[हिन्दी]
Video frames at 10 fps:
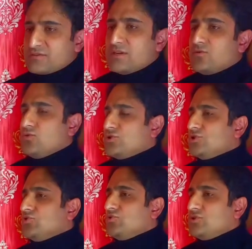से एक
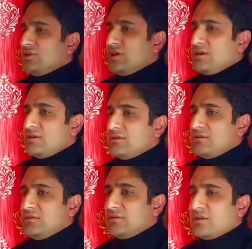कोशिश होती है एक
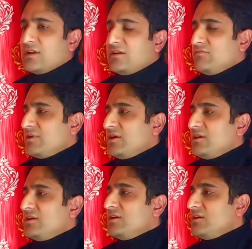नरेटिव
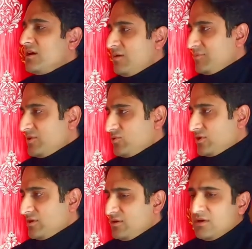बनाने की काम नहीं हो
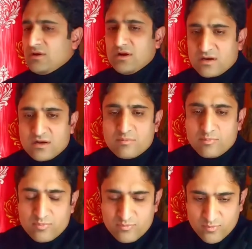रहा है अगर आप
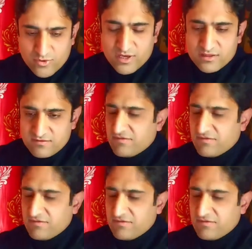बुनियादी